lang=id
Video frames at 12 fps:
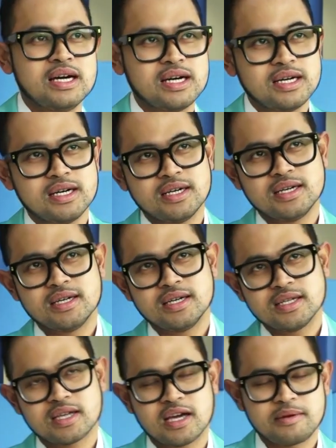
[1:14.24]
uh,
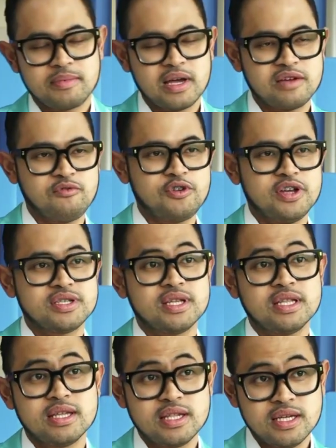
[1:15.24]
Sekar Pelangi
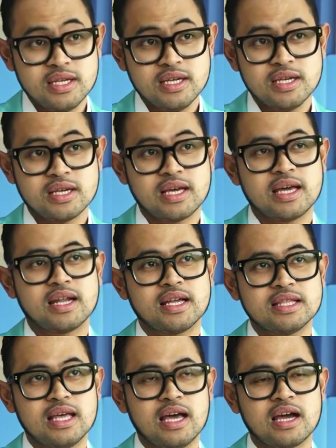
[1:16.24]
Foundation ini karena
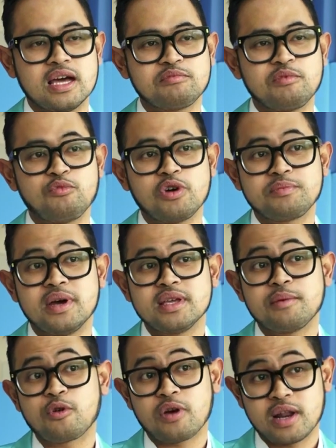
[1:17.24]
kita akan membuat
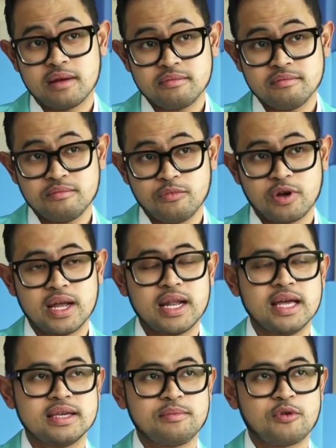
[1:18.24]
banyak program, bukan
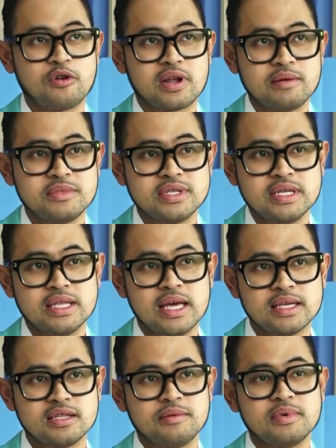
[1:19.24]
hanya program di sini
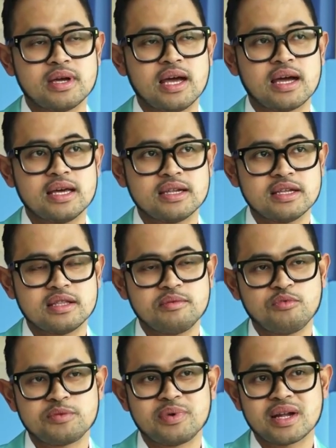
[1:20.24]
aja, tapi akan kita
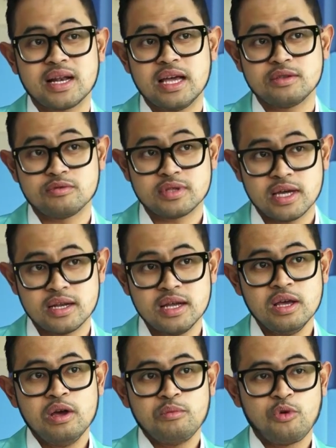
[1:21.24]
buat berkelanjutan,
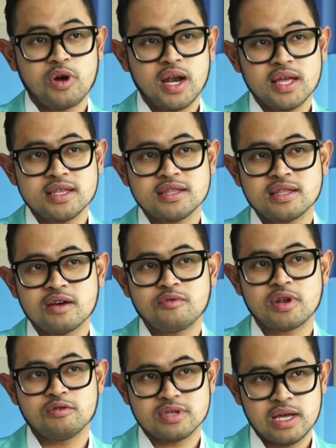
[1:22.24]
bukan hanya tentang
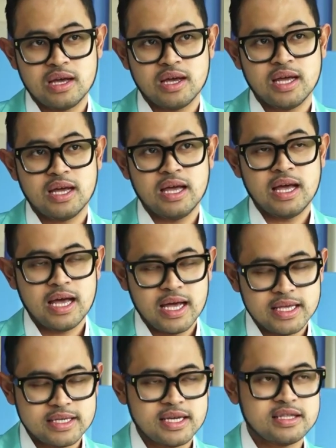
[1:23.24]
wirausaha
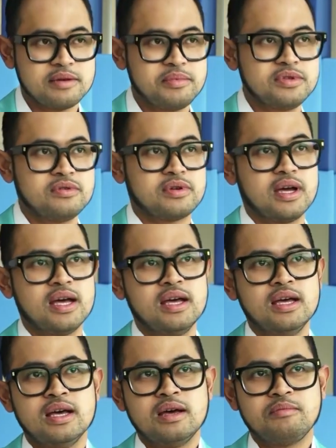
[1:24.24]
aja, tapi juga
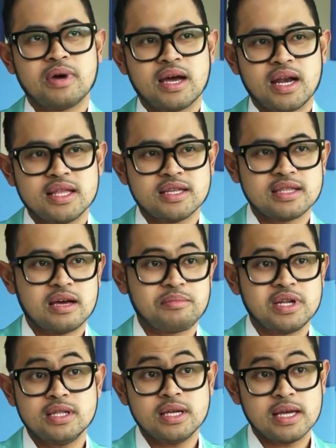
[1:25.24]
mengenai tentang
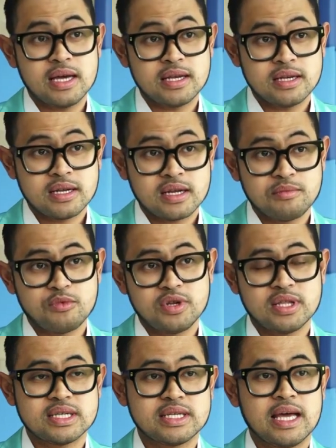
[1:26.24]
pendidikan,
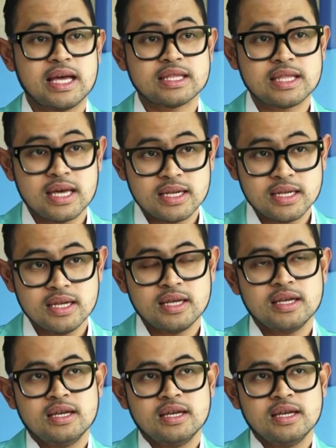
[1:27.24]
kemudian kesehatan,